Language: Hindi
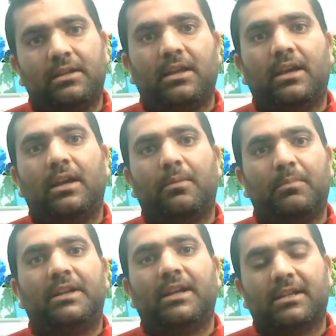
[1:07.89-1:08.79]
ये
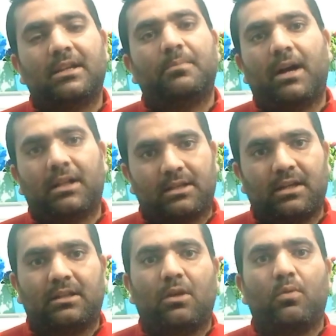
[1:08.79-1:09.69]
मीडिया से बात
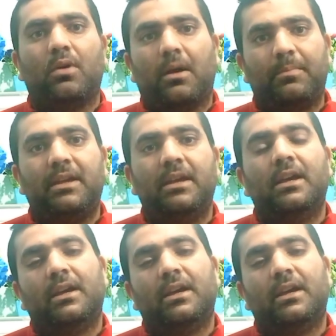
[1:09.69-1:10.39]
करते हुए अभी